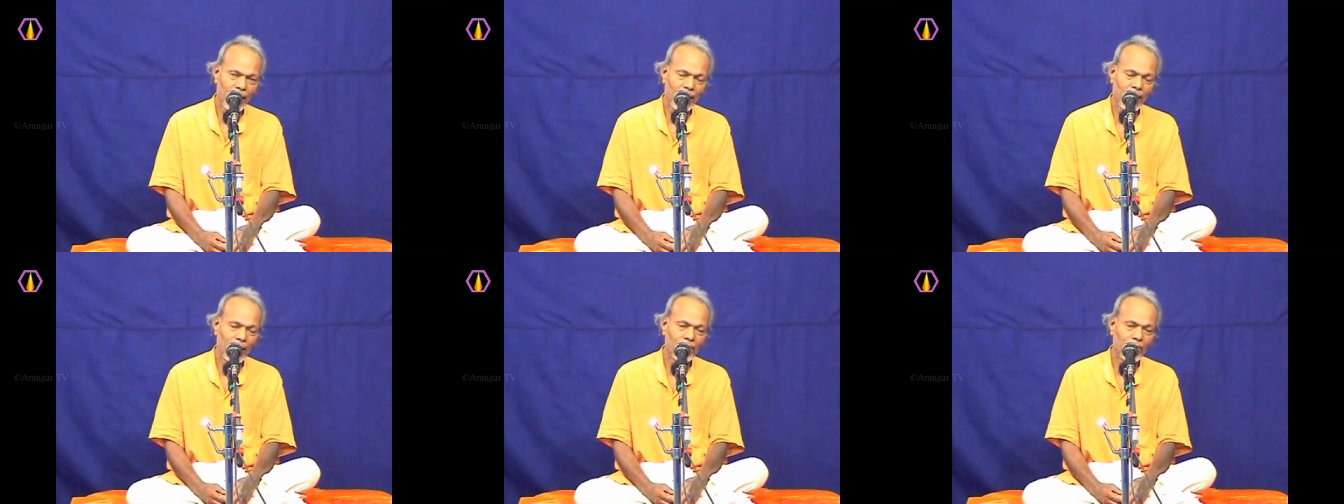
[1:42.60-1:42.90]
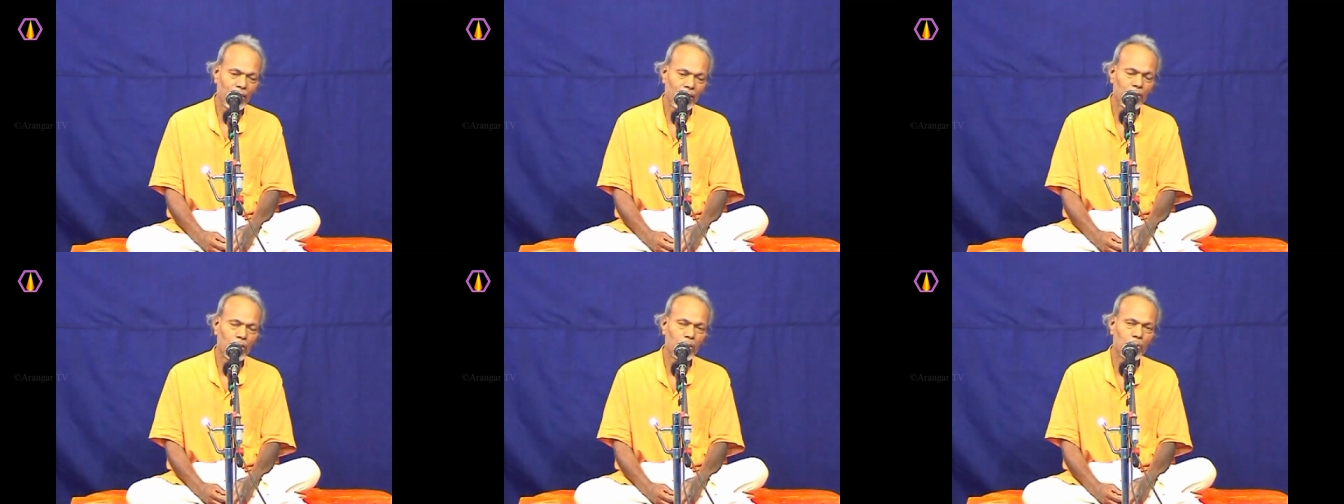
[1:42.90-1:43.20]
நான்
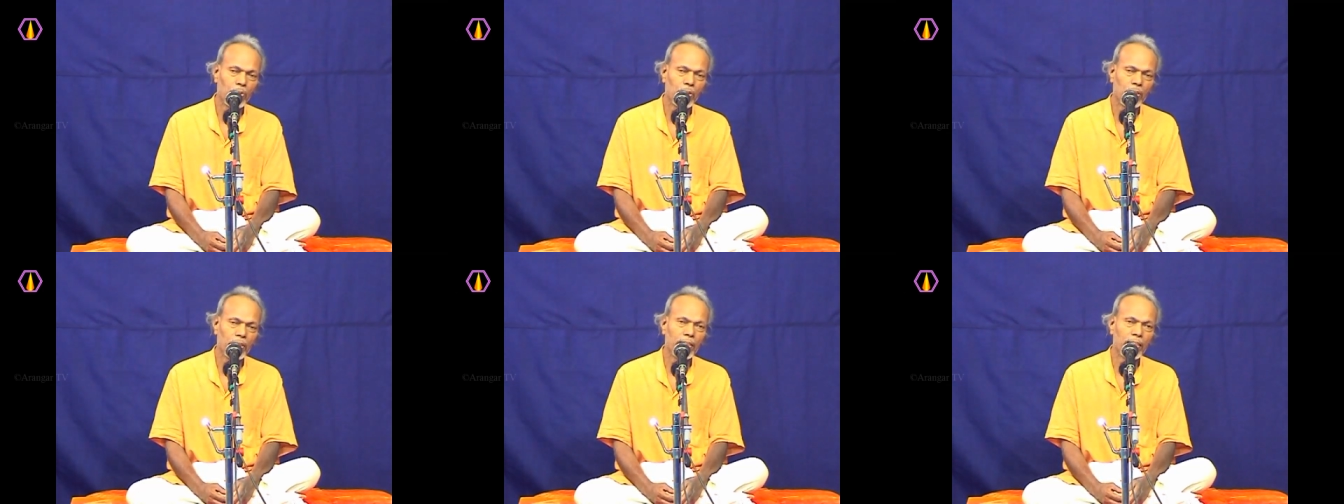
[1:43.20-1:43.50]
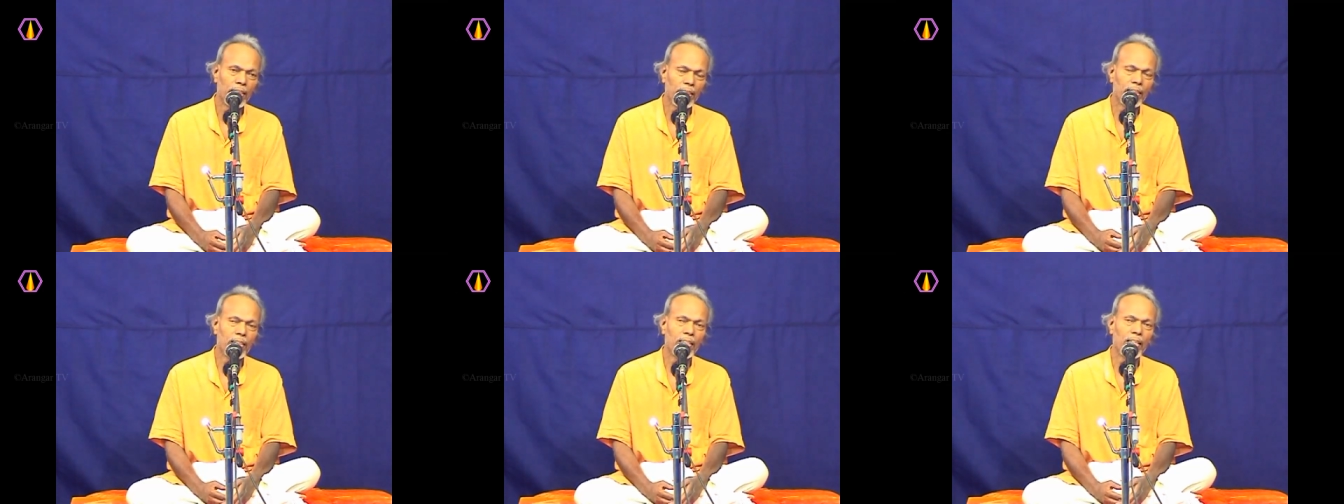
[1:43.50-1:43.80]
வெளியே வரும்போது
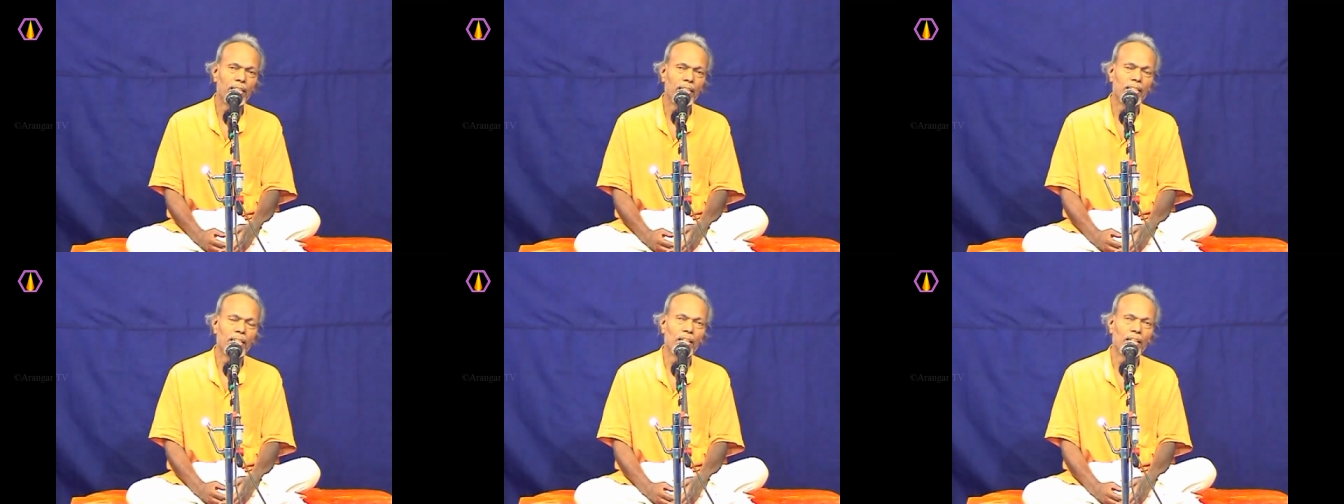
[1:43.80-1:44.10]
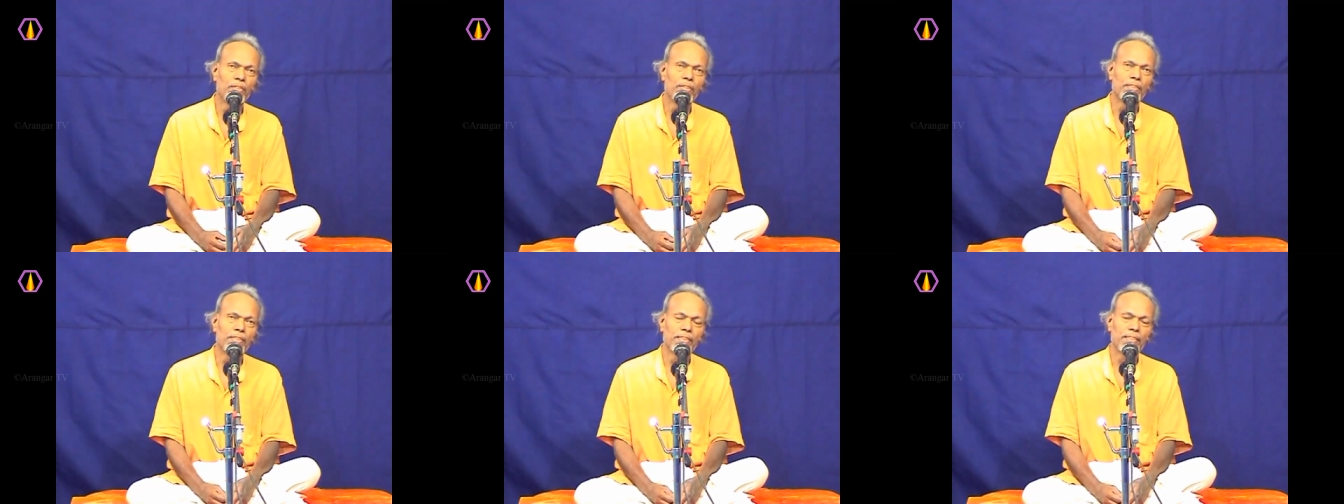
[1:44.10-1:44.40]
நில்லுன்னா நின்று
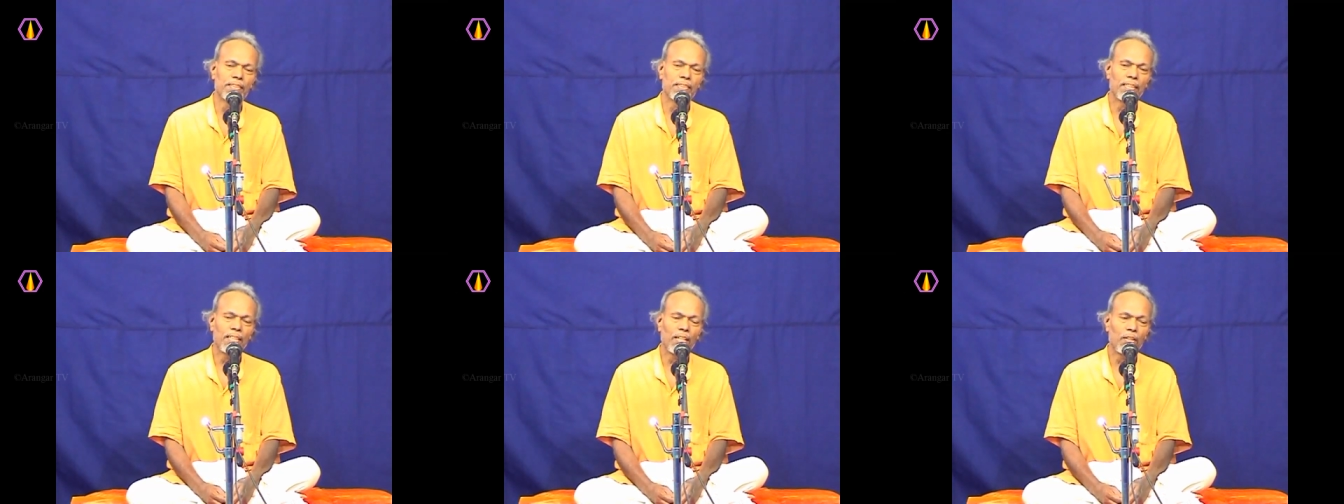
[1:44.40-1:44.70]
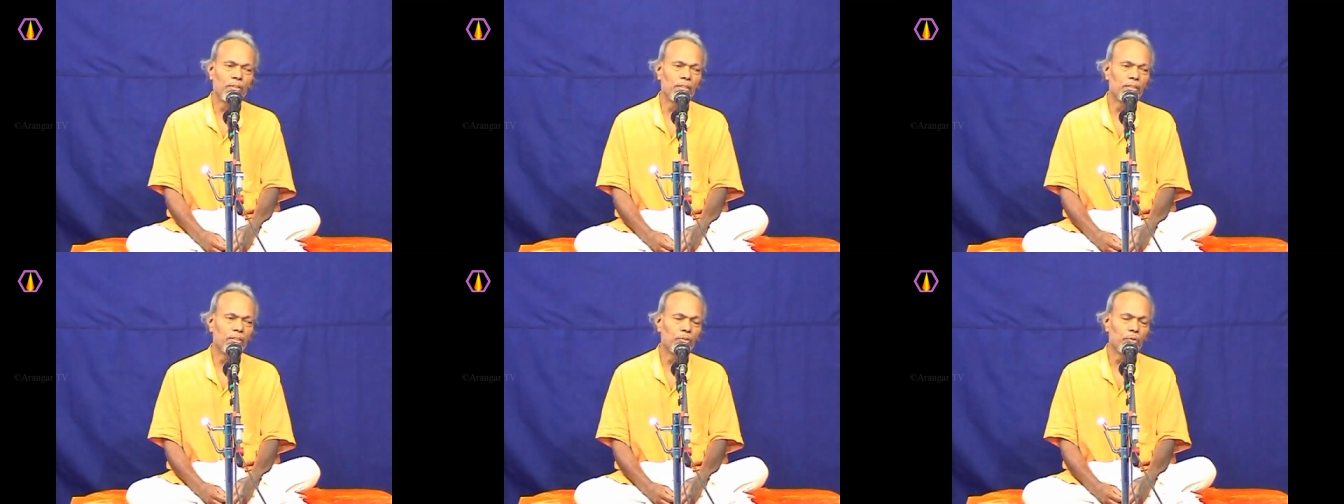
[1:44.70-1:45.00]
ஆகணும்
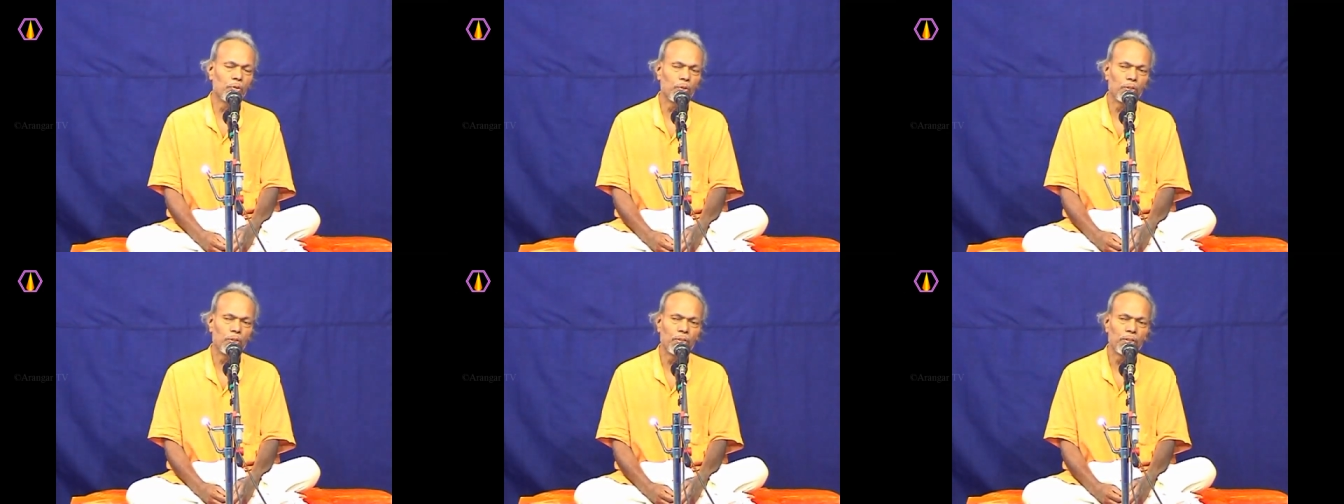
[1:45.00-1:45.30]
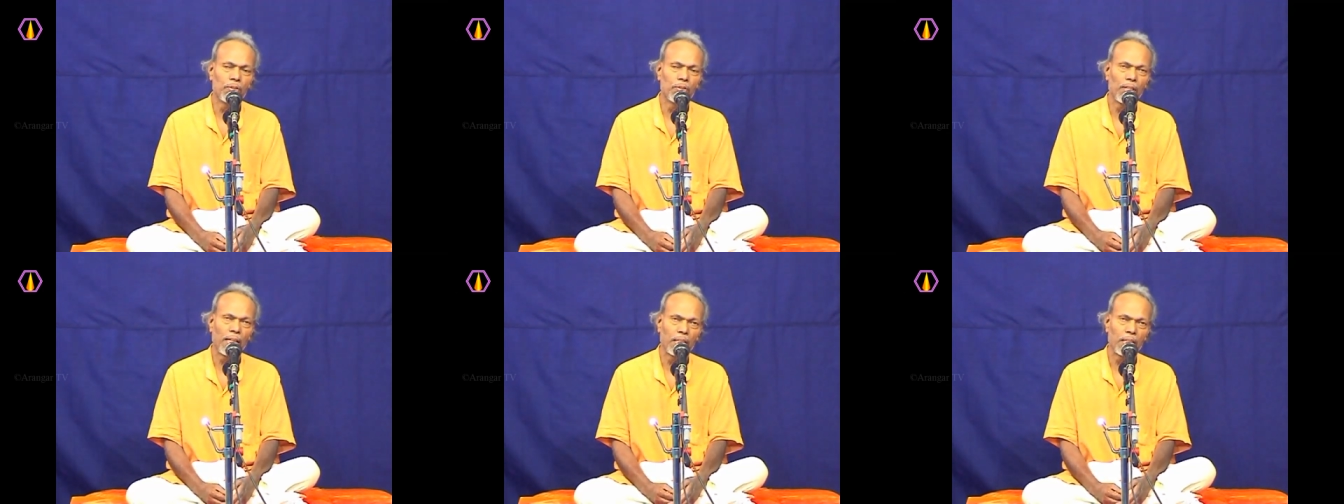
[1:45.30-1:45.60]
நான் ஒரு ஒரு
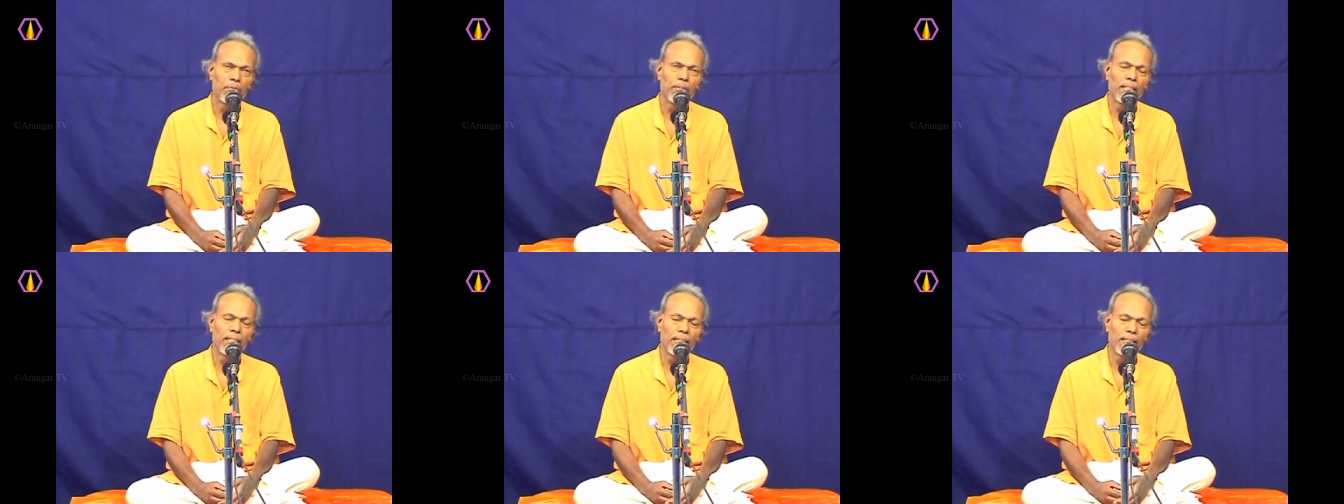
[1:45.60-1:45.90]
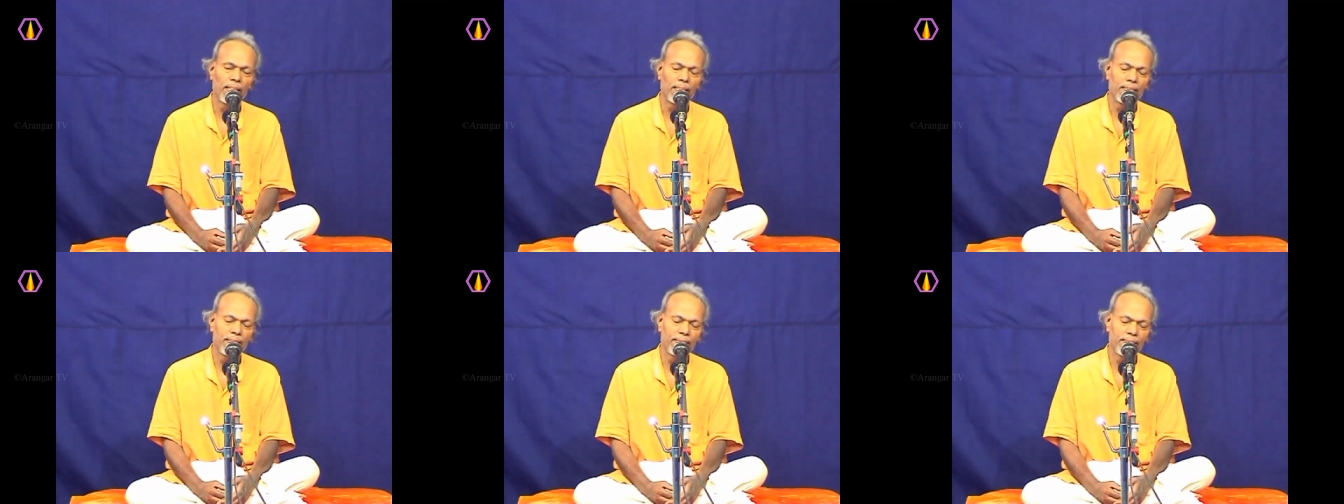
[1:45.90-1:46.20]
அடிமை
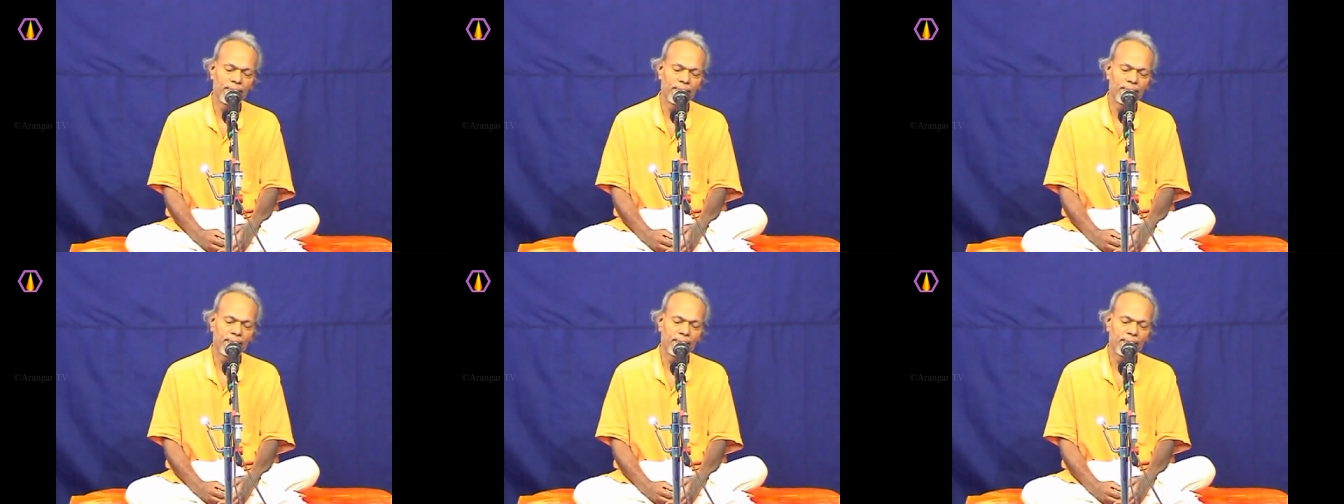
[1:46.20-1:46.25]
நான்